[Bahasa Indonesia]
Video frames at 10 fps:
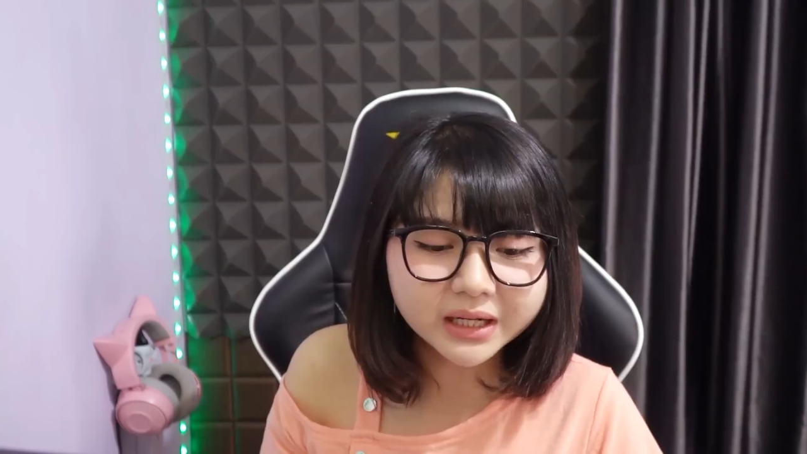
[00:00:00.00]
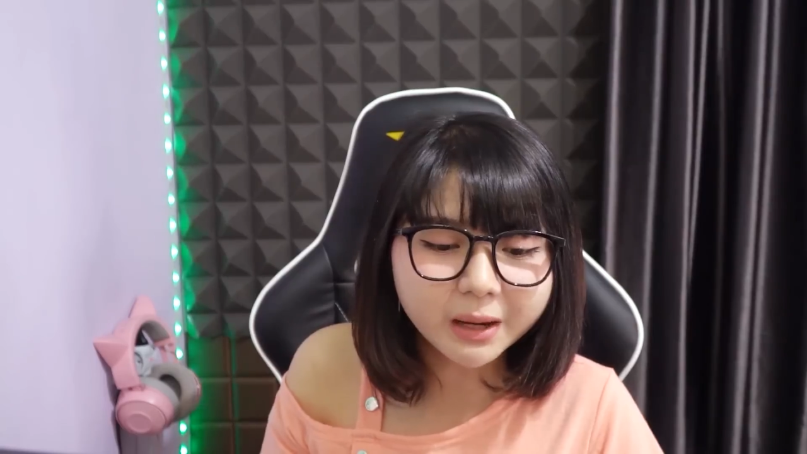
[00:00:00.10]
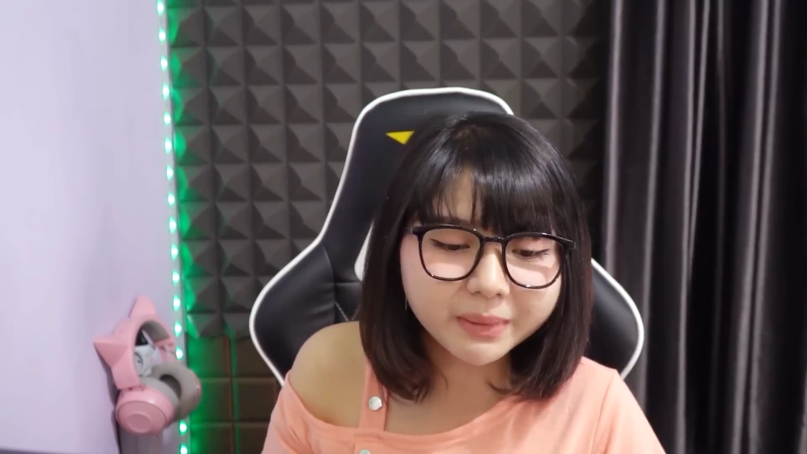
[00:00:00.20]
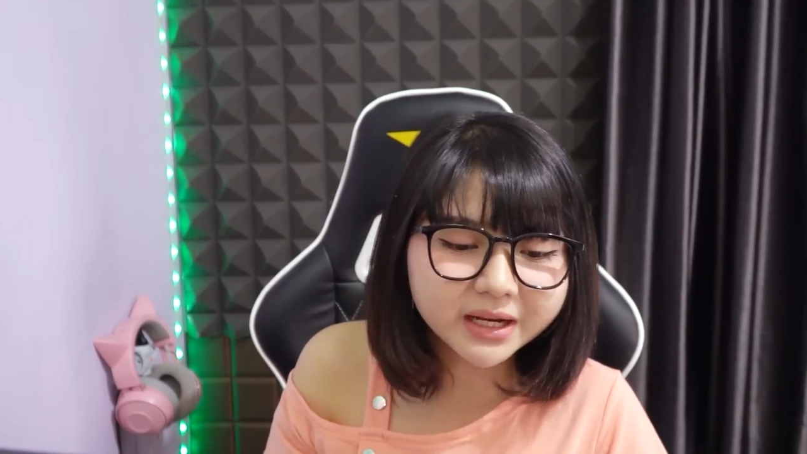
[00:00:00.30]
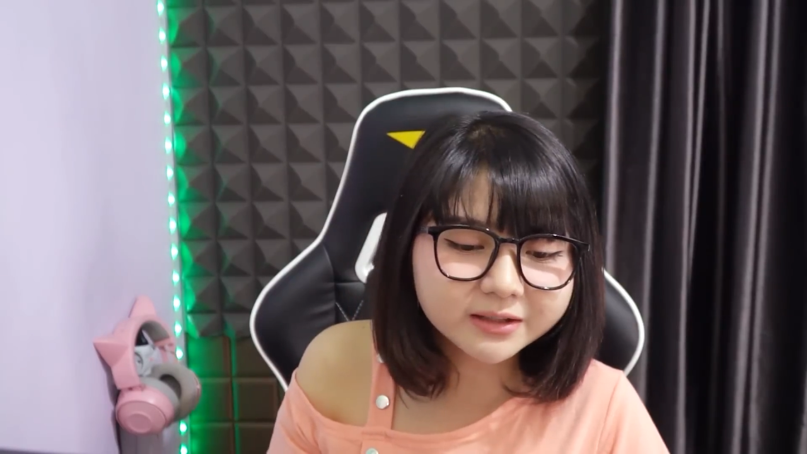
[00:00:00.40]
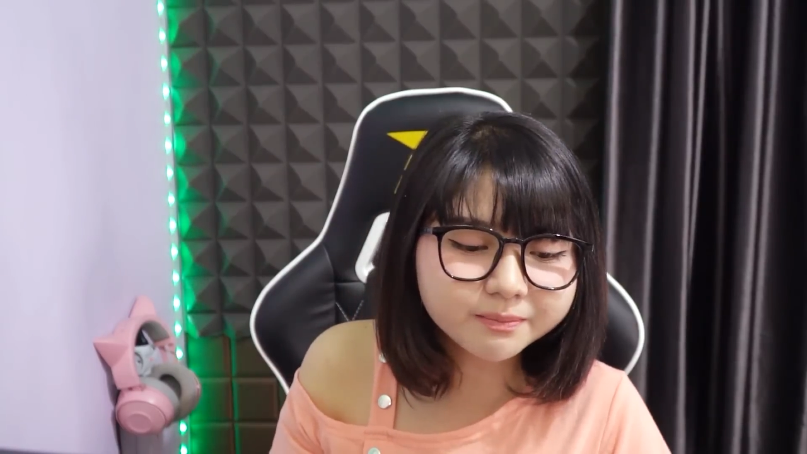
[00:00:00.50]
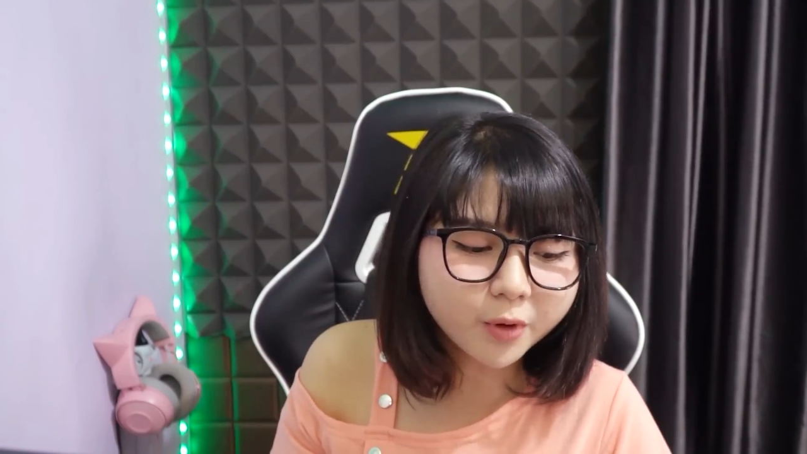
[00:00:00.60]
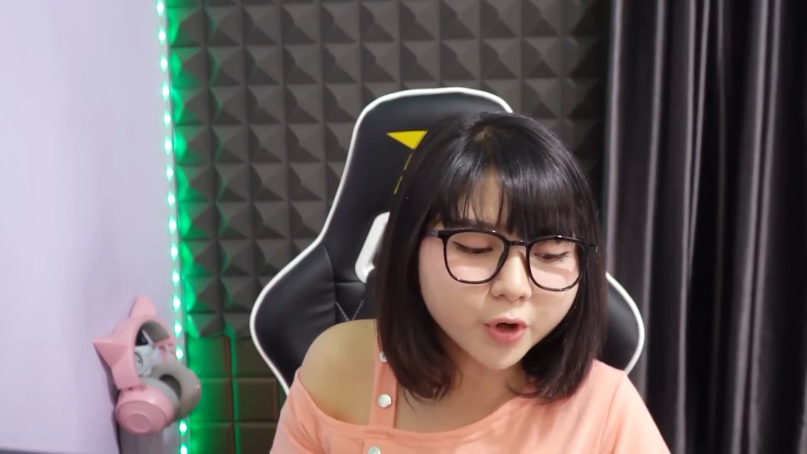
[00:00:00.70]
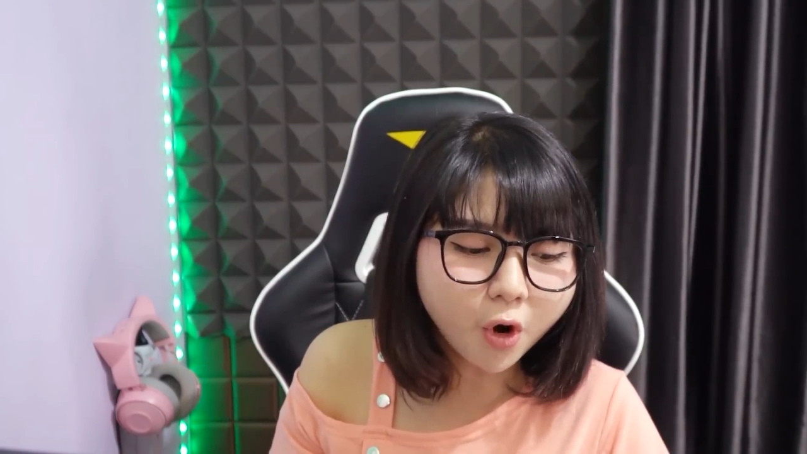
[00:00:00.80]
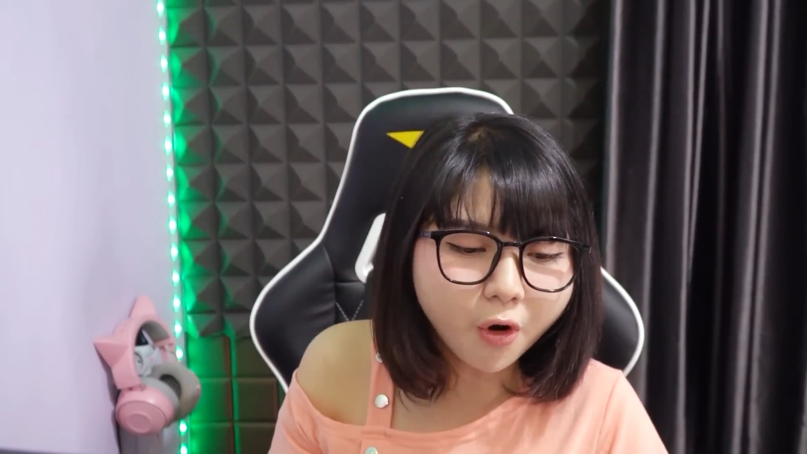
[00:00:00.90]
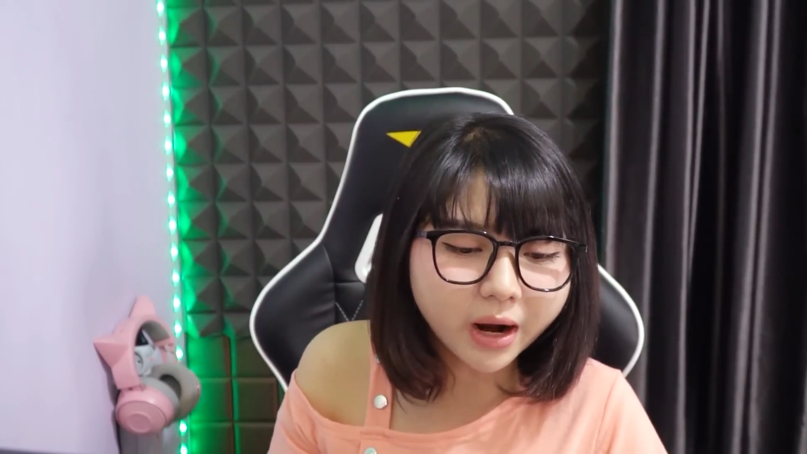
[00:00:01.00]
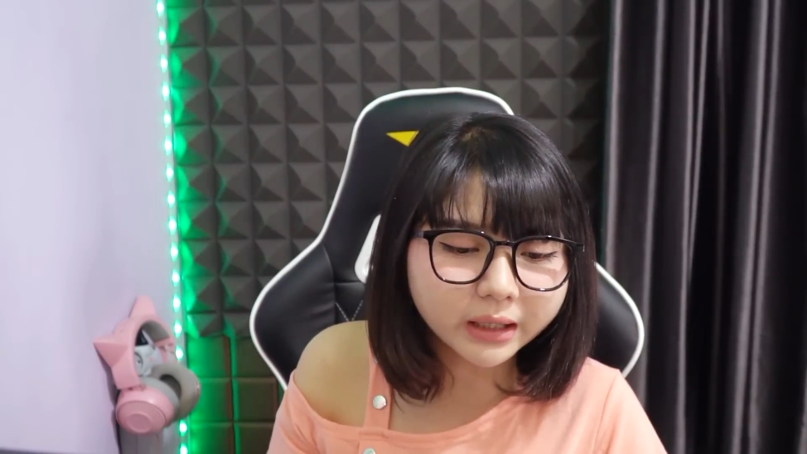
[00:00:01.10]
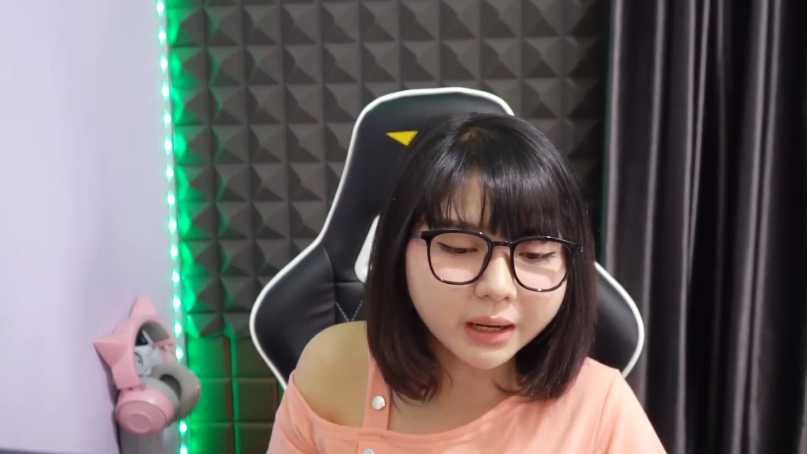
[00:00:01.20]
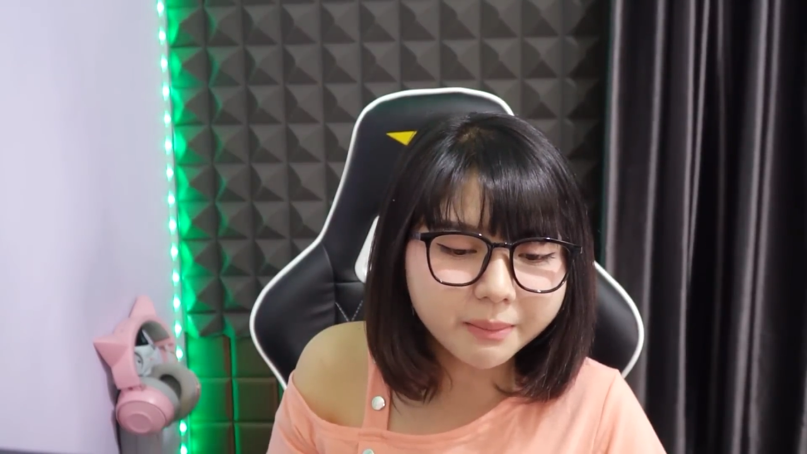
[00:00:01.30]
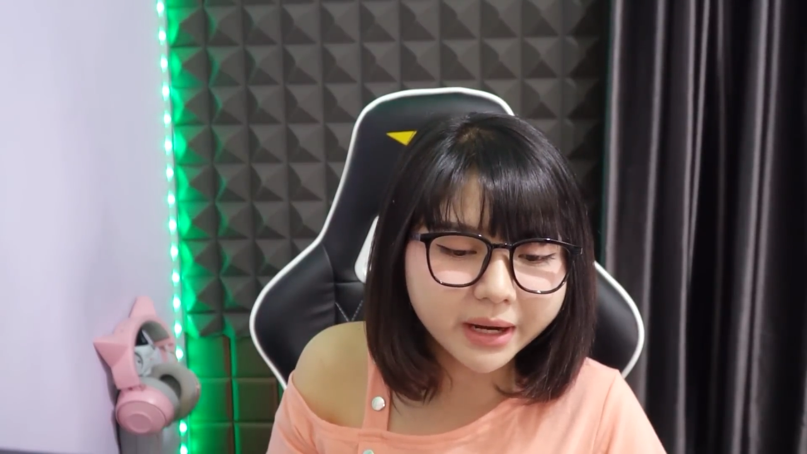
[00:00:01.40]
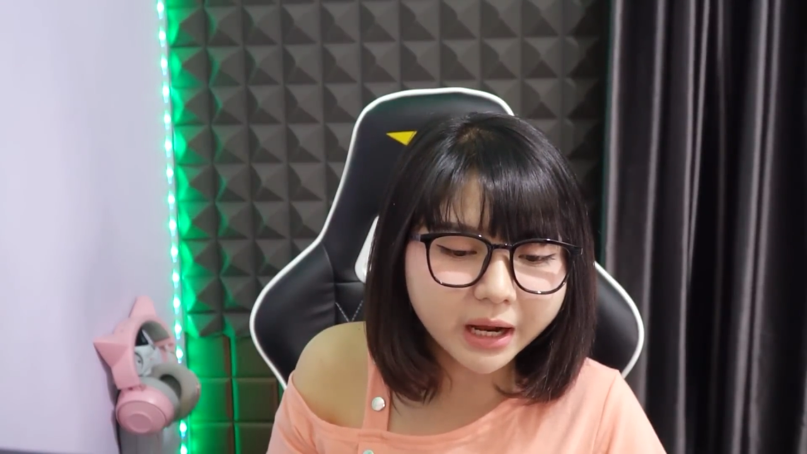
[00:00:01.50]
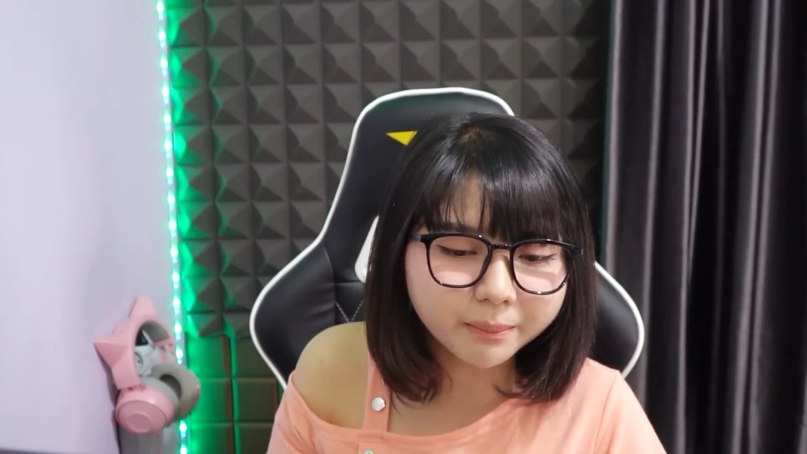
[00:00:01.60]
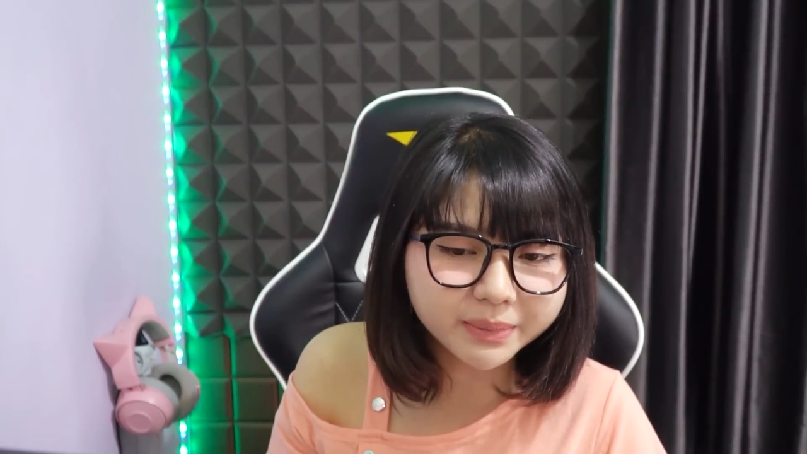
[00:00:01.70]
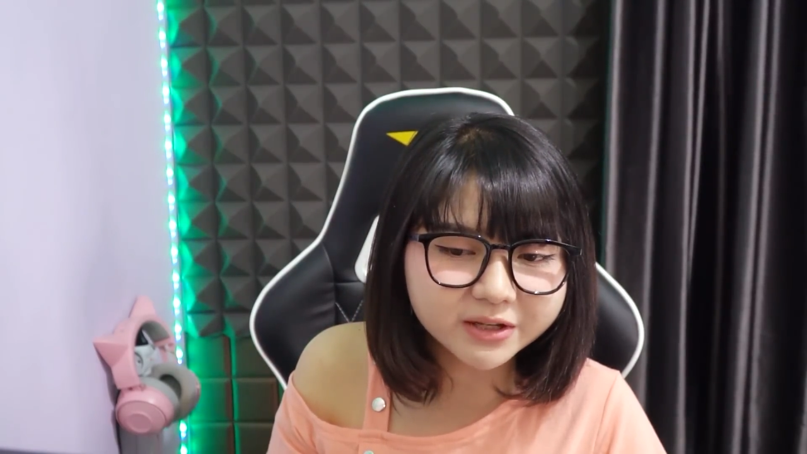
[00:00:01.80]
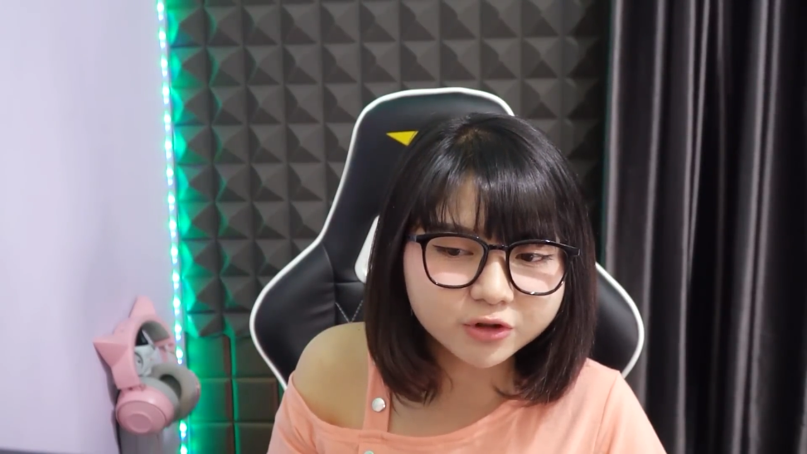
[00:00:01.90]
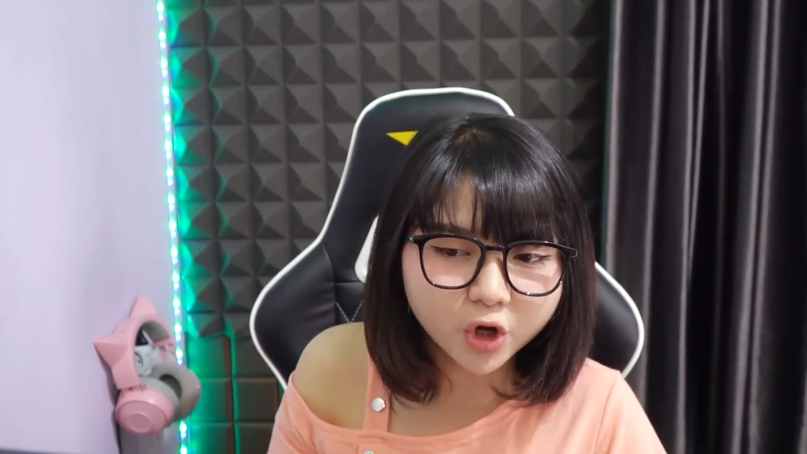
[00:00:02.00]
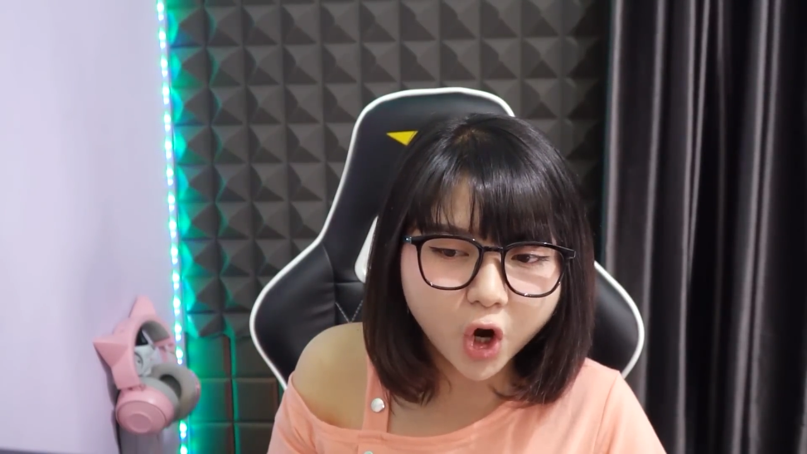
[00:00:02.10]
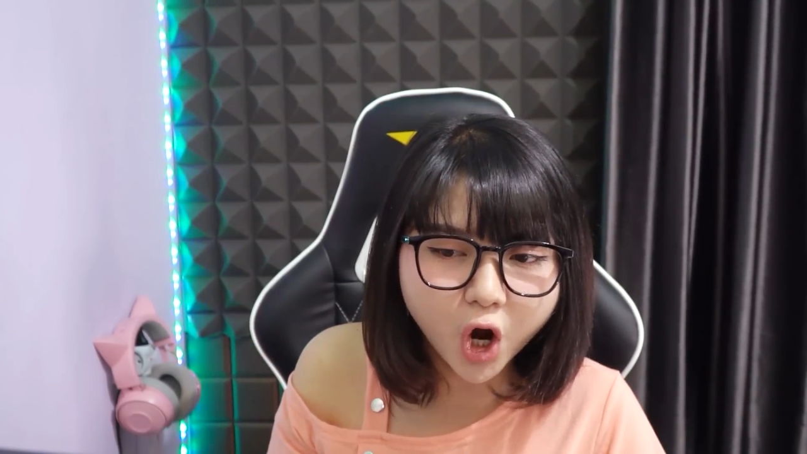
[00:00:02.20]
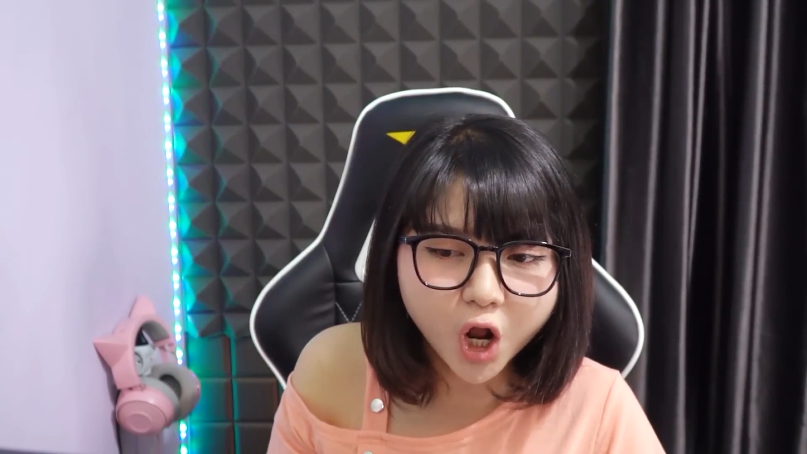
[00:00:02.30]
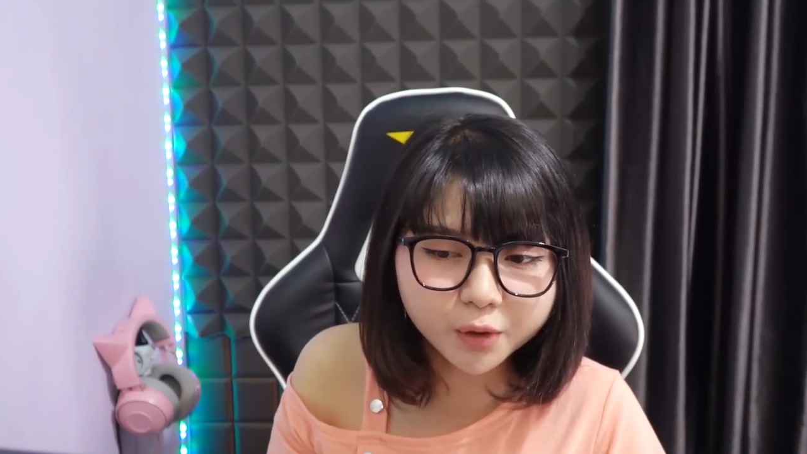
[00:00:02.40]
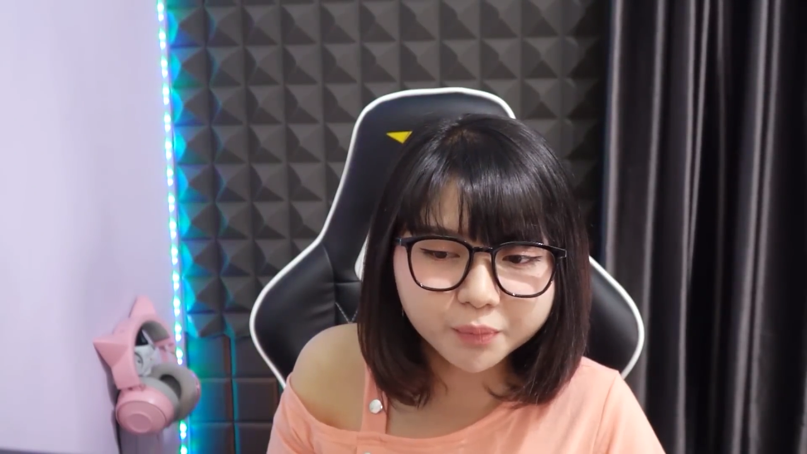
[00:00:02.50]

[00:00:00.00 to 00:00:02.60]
Kenapa dia sempoyongan kan megang pistol